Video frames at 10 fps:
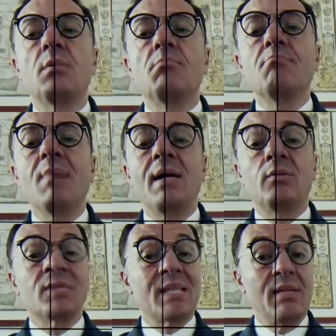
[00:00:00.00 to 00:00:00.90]
ma non
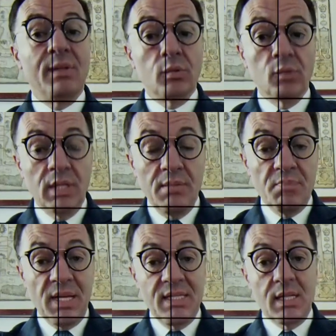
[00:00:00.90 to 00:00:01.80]
salva tutte le
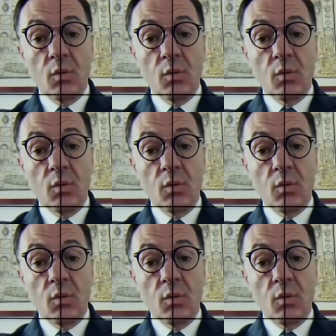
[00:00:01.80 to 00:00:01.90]
imprese.